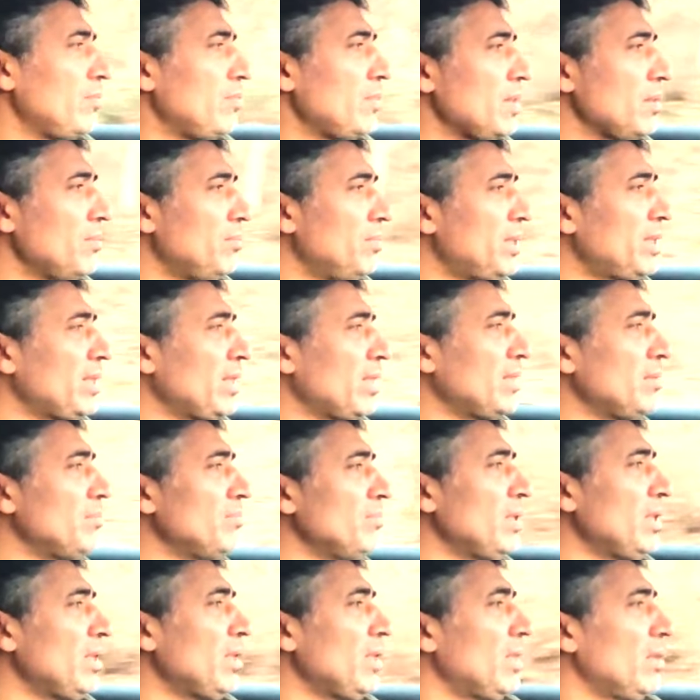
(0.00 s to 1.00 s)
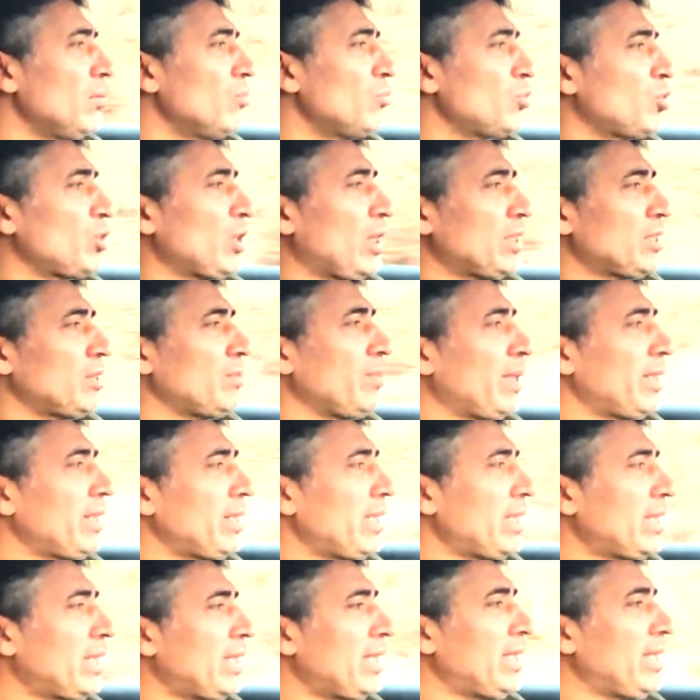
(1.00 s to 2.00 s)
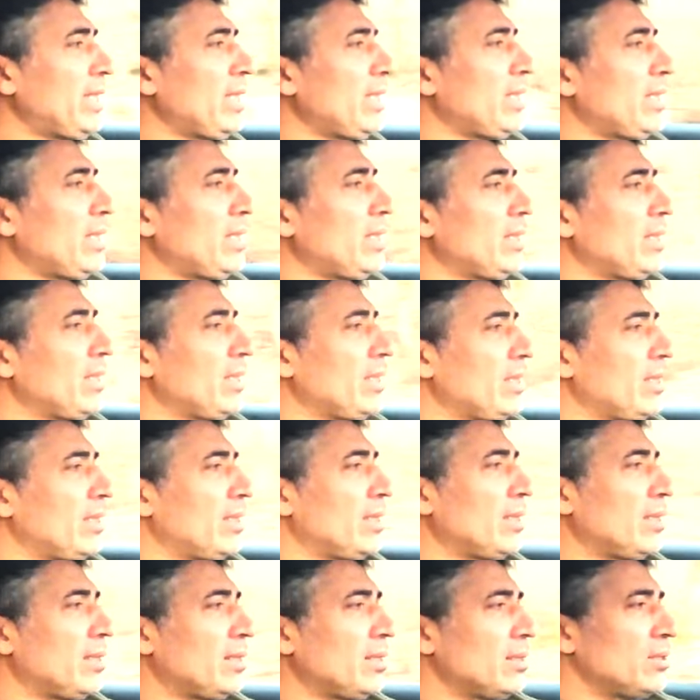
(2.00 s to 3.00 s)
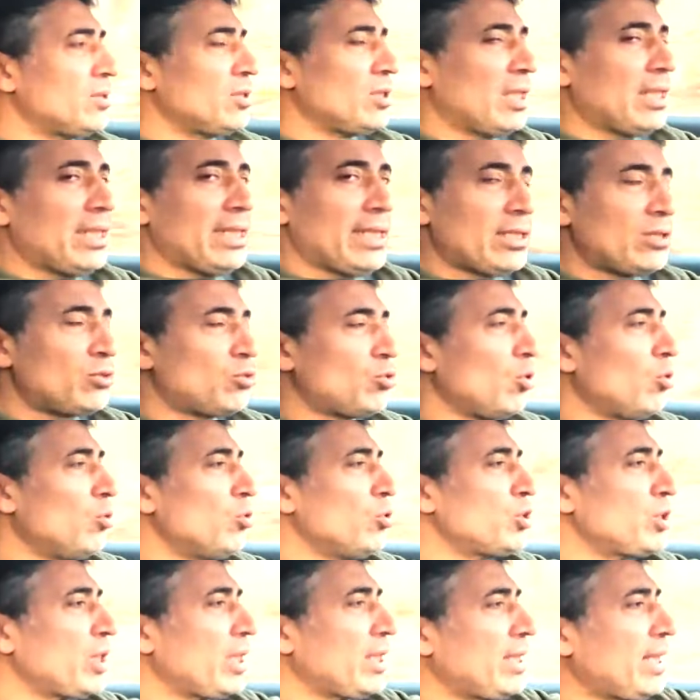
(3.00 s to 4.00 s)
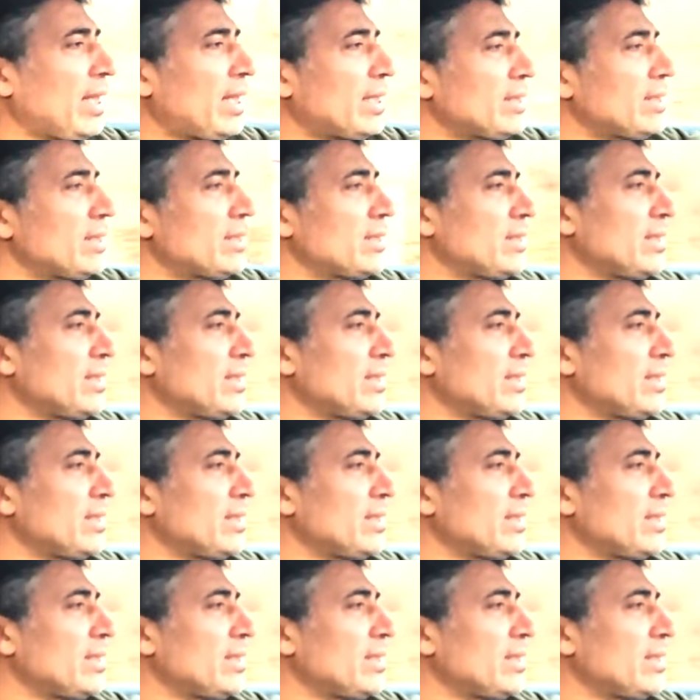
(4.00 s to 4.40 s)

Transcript: bir takım bu şanzımanla ilgili e, şeyleri söyleyeceklerdir.